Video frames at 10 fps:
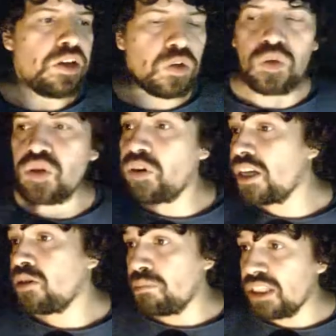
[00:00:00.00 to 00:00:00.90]
incluso
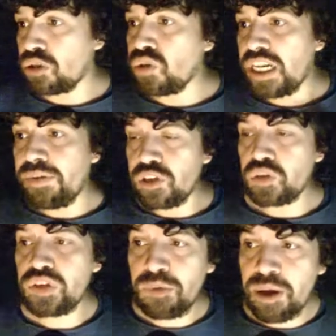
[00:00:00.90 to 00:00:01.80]
ahora en este momento estoy
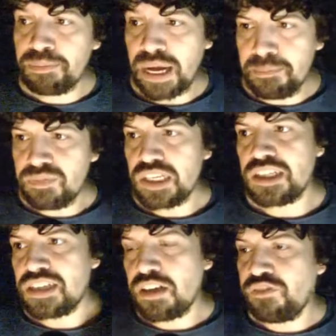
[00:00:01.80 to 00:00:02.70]
grabando con una webcam
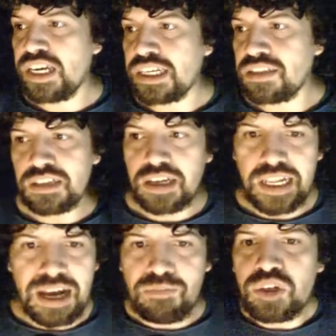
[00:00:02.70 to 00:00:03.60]
y si te fijas, en
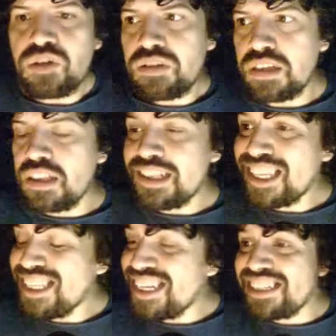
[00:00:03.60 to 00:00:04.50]
realidad, bueno,
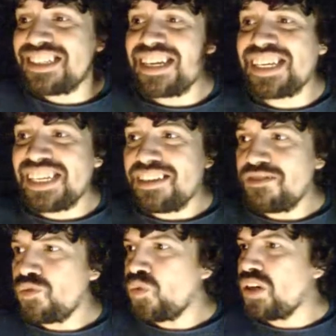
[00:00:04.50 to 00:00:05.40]
el detalle es que
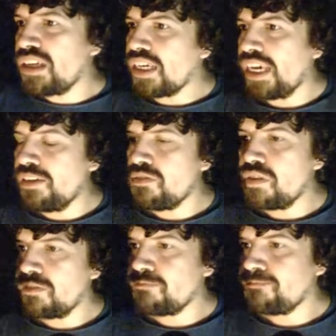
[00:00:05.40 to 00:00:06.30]
no es que
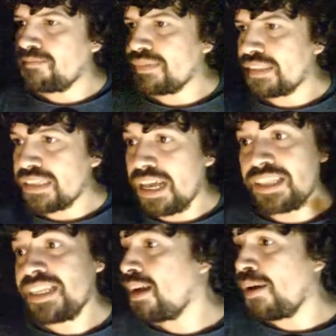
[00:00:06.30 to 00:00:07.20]

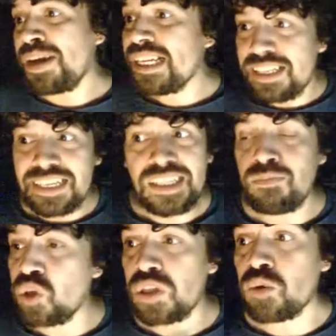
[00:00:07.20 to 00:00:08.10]
capaz que
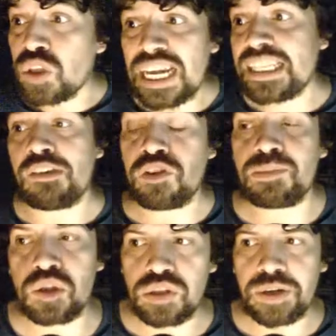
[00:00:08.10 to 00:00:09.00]
tampoco te va a gustar esta
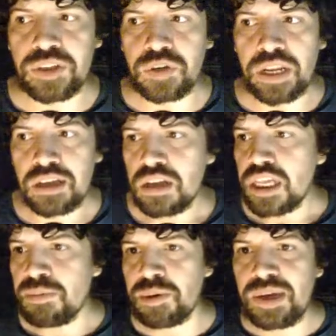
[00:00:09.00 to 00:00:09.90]
forma de la banda ahora.
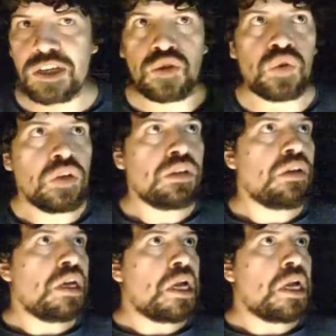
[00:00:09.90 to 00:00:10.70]
El problema es que yo,